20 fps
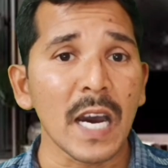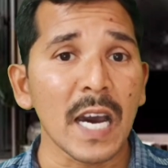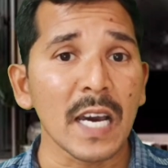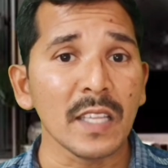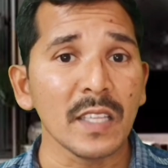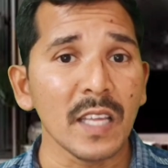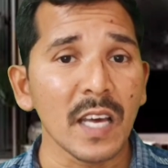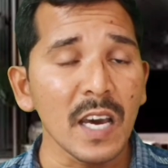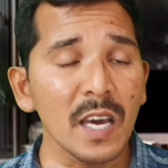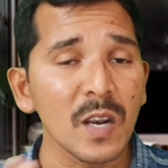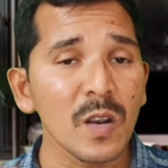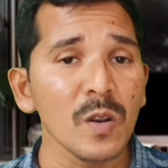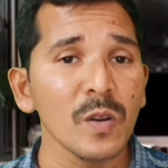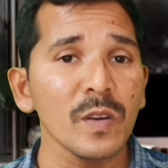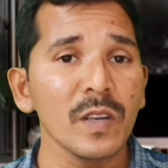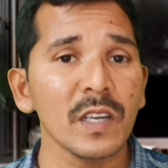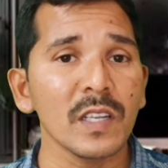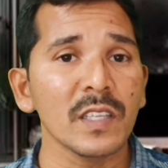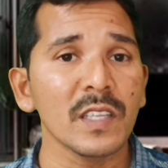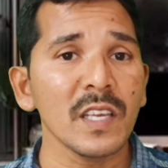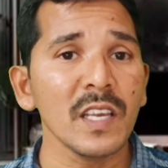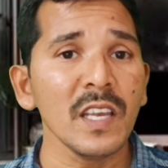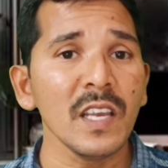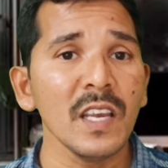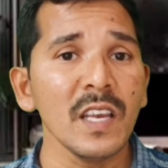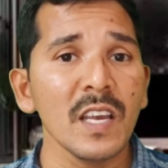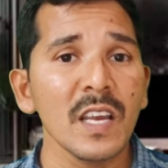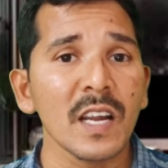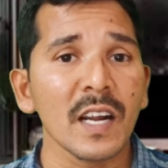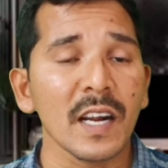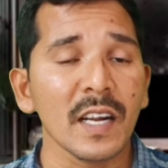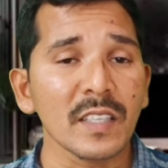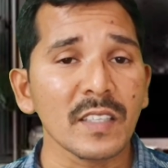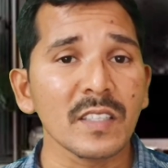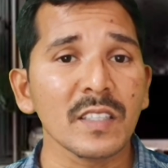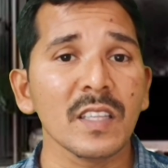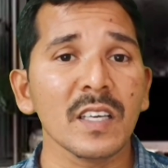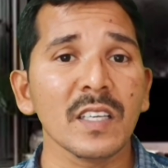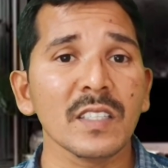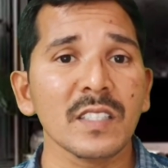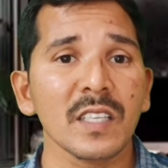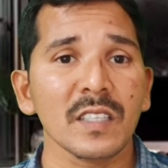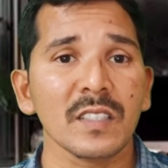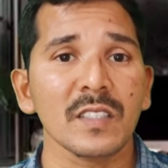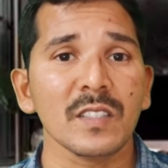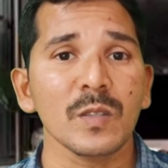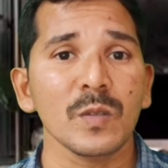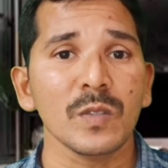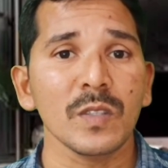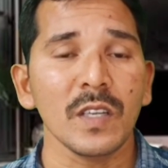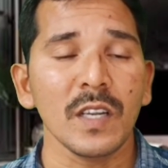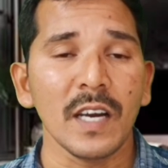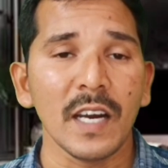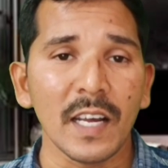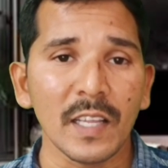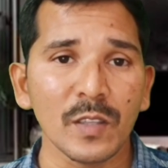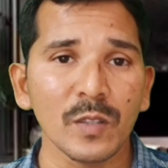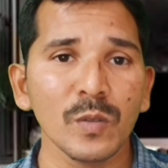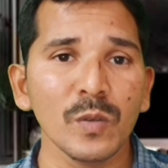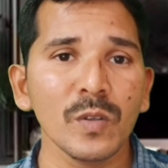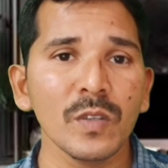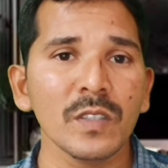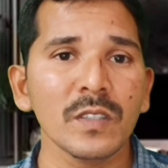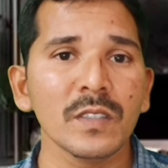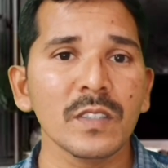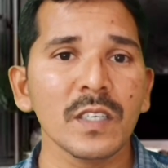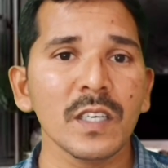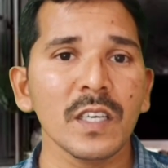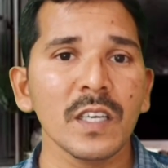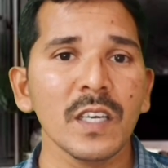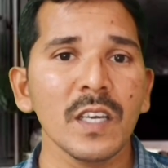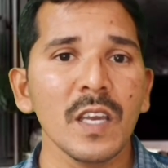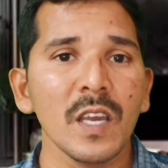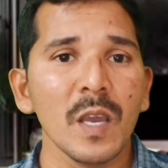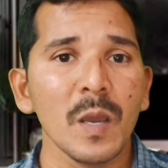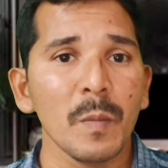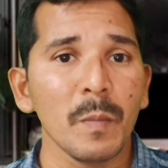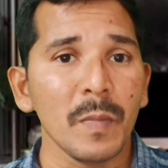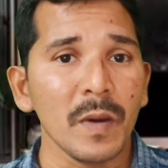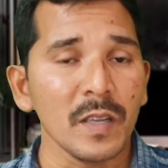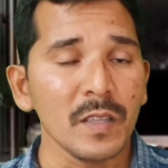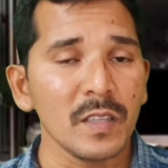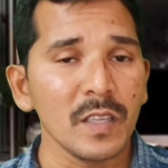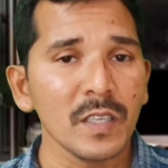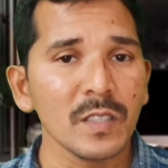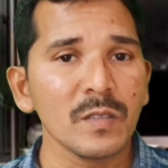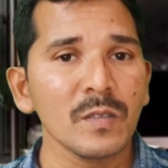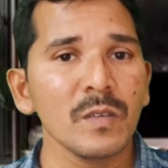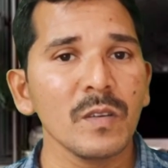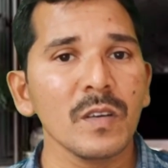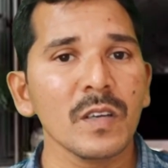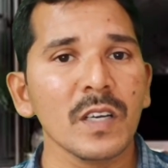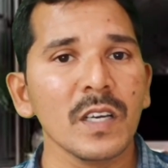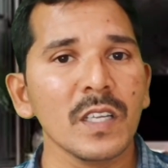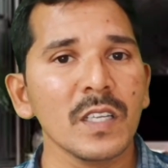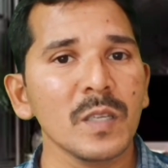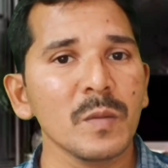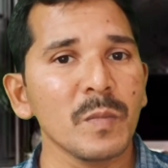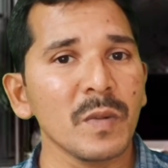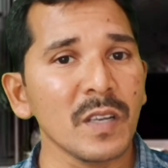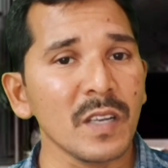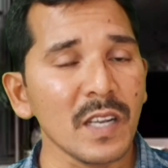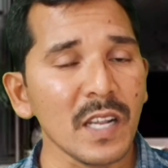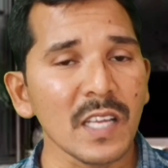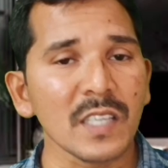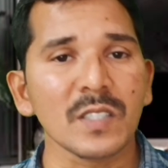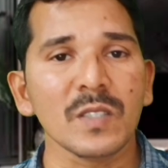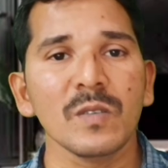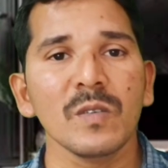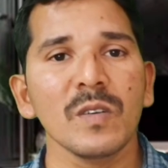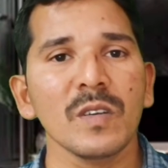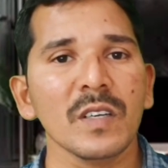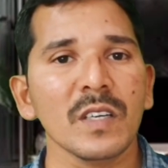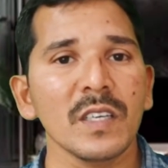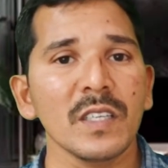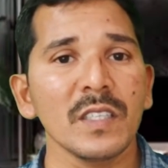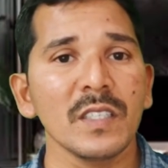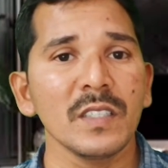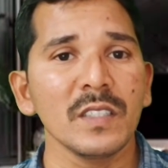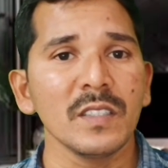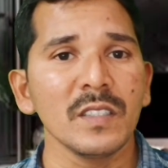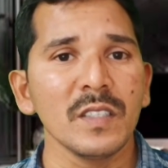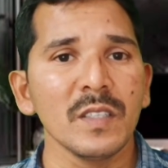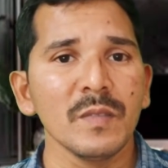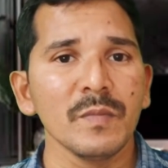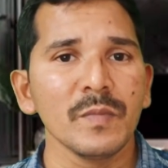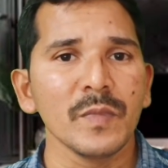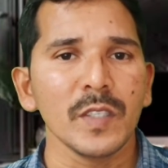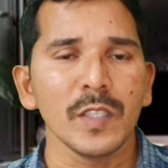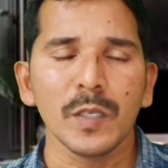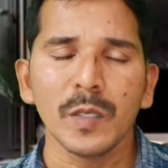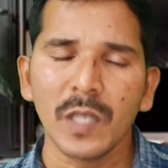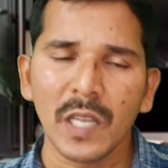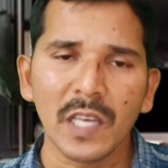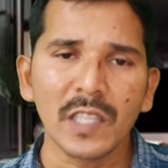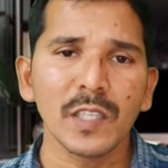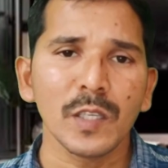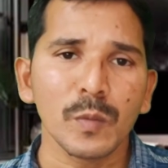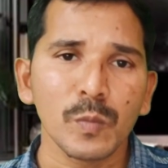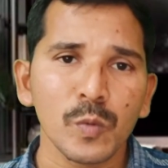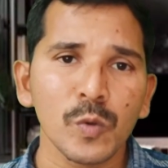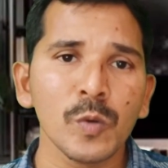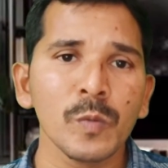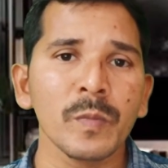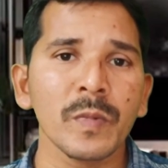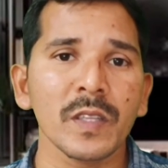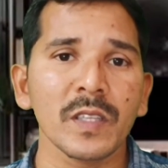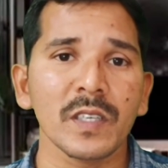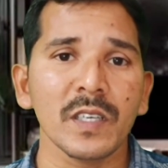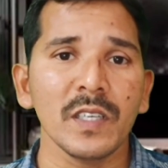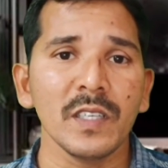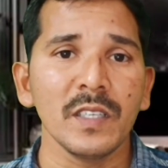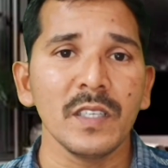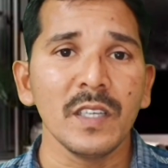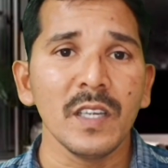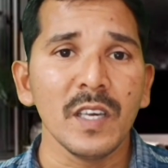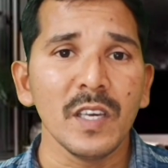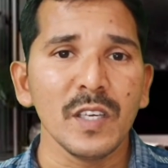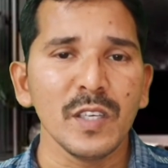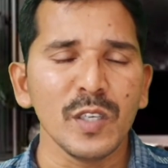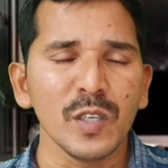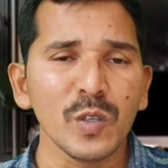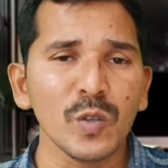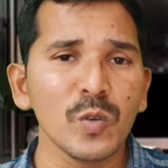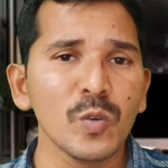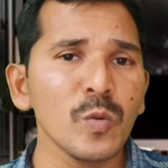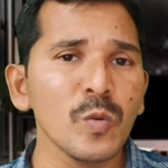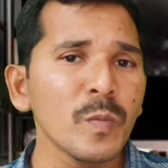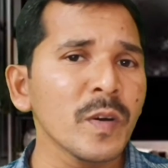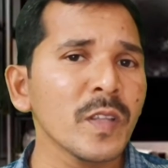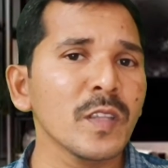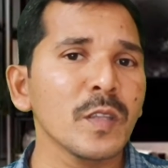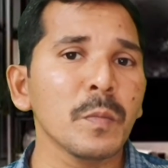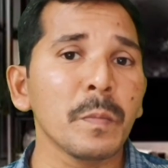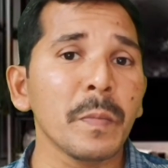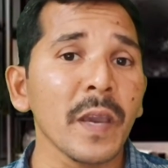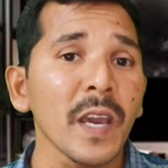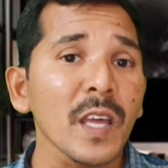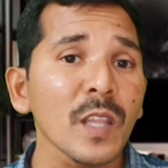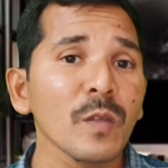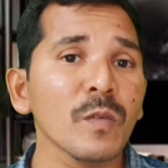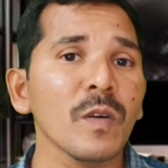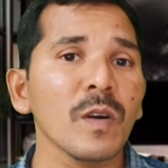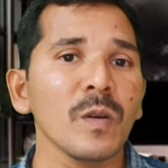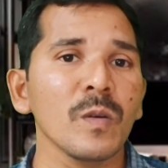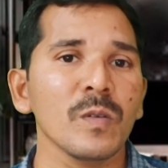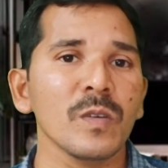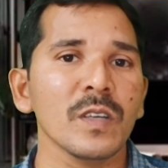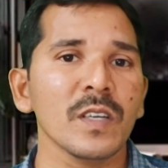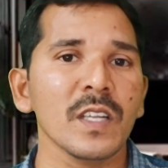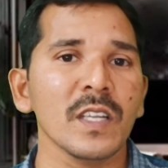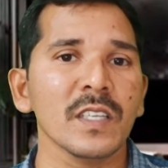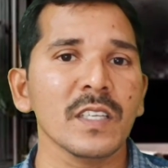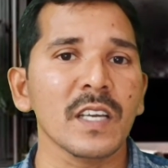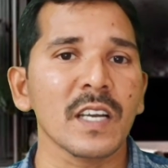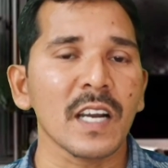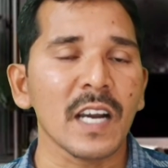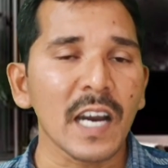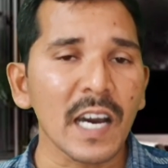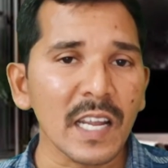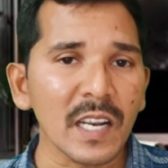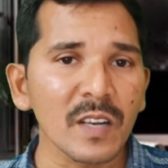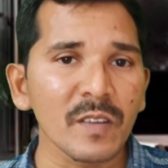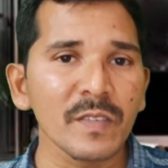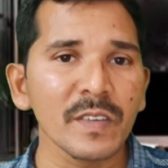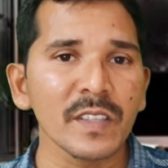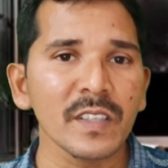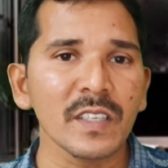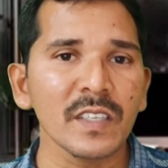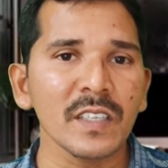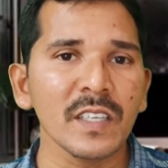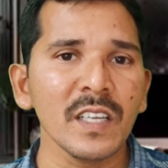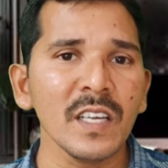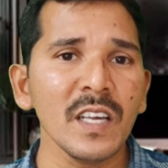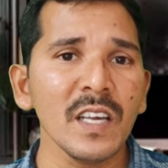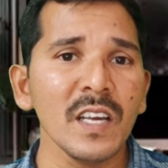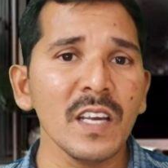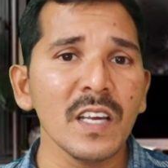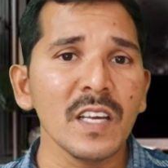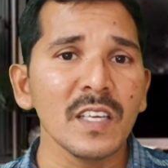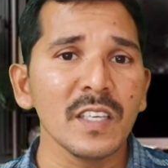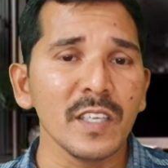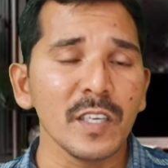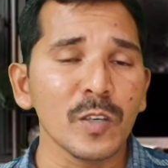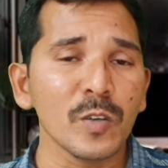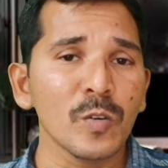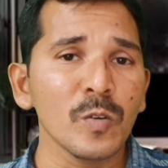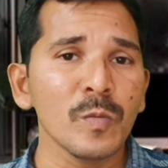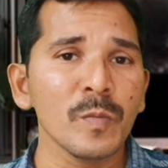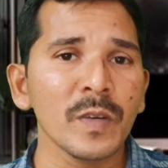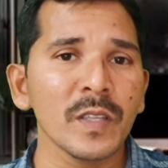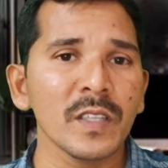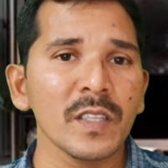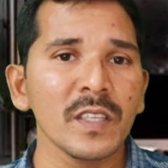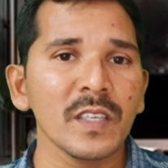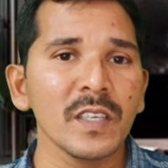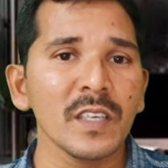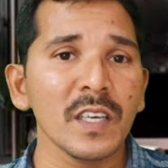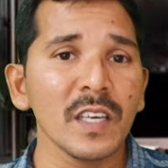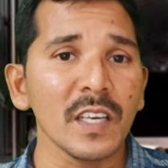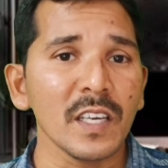ఆ దారిలో వెళితే ఖచ్చితంగా సక్సెస్ అవుతారు అందుగురించే మన దేశంలో కానీ మన రాష్ట్రంలో కానీ ఈ లేకపోతే ఈ భూమి మీద కానీ ఎక్కువ మంది పేదవాళ్ళు ఉండటానికి కారణం ఏంటంటే ఎక్కువ మంది